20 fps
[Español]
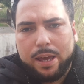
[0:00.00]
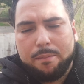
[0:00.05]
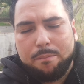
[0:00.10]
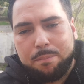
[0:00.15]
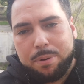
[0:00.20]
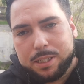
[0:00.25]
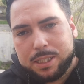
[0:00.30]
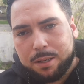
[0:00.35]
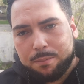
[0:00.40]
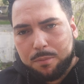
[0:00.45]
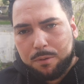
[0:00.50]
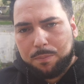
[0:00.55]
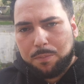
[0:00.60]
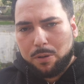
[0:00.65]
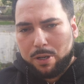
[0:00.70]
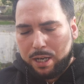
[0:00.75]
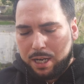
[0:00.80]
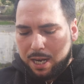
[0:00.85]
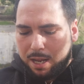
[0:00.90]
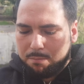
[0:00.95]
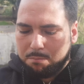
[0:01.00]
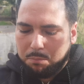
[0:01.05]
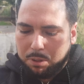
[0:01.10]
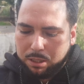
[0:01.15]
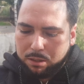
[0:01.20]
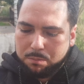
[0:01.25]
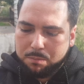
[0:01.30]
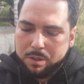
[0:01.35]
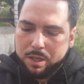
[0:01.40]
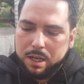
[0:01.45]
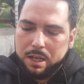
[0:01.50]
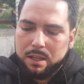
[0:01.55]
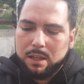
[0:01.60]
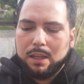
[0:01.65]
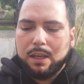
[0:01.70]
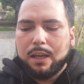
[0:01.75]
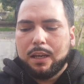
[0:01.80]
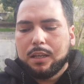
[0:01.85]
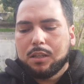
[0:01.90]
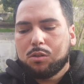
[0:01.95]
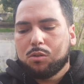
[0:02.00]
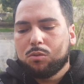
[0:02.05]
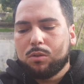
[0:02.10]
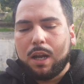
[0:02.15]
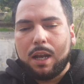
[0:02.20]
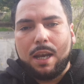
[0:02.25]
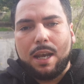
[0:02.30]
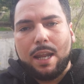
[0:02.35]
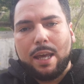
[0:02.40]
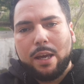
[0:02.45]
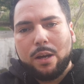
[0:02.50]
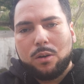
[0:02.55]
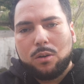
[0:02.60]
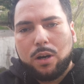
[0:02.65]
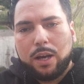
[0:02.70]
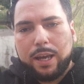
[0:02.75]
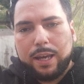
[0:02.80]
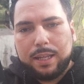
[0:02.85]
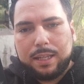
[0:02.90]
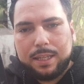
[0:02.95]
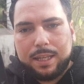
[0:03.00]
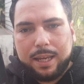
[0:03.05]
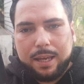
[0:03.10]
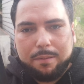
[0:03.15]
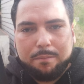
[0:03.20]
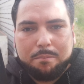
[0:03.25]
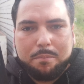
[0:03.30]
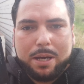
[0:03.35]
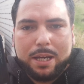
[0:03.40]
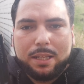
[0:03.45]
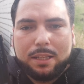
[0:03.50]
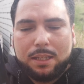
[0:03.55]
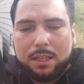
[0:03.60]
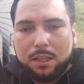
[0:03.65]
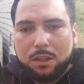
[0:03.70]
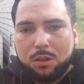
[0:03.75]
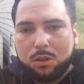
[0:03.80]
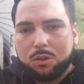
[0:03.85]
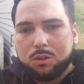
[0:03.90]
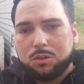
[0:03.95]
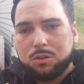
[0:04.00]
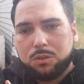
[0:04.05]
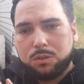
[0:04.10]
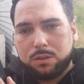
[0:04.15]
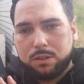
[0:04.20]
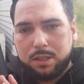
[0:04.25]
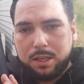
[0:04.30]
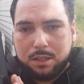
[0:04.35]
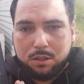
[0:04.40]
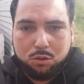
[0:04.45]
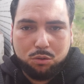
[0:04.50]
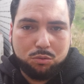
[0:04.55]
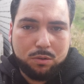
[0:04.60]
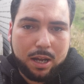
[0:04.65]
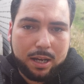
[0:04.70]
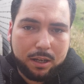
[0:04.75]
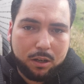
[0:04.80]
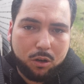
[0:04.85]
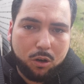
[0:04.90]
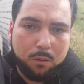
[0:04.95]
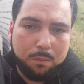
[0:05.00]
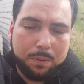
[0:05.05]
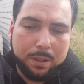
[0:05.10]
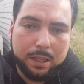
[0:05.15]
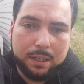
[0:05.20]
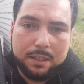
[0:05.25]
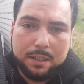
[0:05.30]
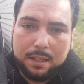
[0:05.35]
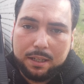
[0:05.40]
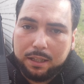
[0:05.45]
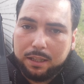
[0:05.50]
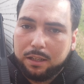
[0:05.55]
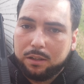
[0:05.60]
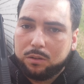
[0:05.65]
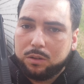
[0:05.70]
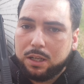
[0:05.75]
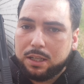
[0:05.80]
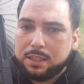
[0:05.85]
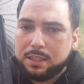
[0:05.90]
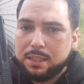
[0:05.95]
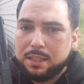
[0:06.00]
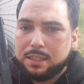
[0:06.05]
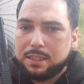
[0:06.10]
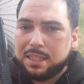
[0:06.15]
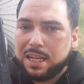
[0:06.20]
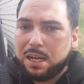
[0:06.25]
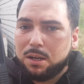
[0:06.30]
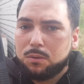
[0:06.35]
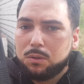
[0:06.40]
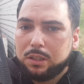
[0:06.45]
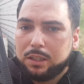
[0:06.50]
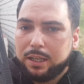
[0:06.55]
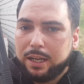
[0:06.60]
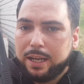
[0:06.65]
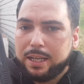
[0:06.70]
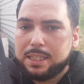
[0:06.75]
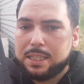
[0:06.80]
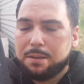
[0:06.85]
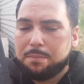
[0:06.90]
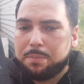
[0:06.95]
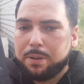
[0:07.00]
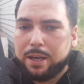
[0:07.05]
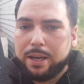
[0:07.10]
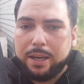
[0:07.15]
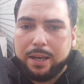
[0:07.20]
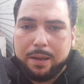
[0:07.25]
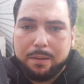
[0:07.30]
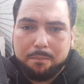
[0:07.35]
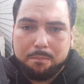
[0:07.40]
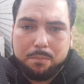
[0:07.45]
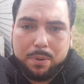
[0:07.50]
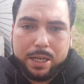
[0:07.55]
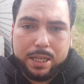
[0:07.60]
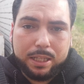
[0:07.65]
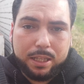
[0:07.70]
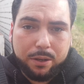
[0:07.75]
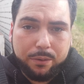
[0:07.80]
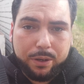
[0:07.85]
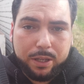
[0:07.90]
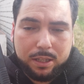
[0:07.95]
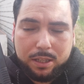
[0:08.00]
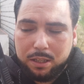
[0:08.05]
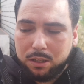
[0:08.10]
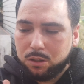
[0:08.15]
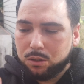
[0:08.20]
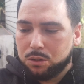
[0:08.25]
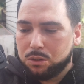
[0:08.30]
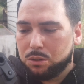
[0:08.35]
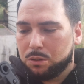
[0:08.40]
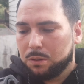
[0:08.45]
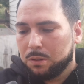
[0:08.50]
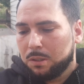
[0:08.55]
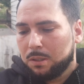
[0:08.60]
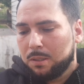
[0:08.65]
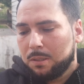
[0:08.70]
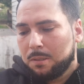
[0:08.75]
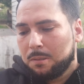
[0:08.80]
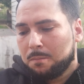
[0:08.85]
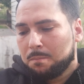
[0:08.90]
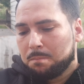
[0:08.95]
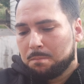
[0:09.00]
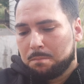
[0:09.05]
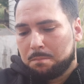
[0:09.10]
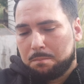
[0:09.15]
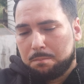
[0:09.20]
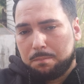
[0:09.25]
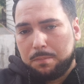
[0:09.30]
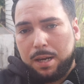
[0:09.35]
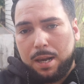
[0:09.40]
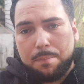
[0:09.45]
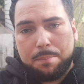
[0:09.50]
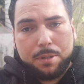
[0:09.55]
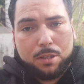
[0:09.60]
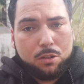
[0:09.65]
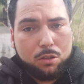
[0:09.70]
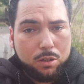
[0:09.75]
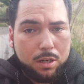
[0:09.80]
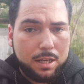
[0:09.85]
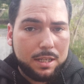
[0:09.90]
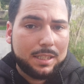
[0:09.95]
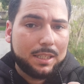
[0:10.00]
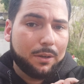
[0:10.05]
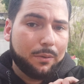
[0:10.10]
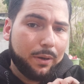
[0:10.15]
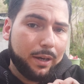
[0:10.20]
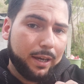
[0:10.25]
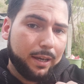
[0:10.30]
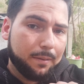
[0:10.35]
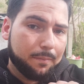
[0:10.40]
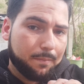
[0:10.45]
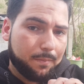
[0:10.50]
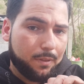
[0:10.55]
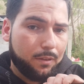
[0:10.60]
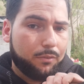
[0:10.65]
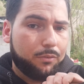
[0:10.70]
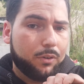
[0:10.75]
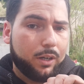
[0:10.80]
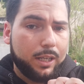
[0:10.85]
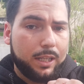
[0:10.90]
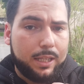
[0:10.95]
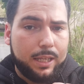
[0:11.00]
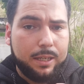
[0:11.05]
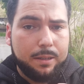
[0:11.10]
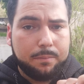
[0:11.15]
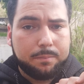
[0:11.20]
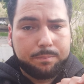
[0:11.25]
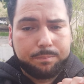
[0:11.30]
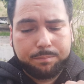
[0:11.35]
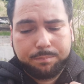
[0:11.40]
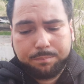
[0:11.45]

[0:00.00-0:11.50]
Empecemos por el arma. Como ya le dije, es una Leo GT22. Es una copia de una Sig Sauer SP2022. La pistola se ve fuerte.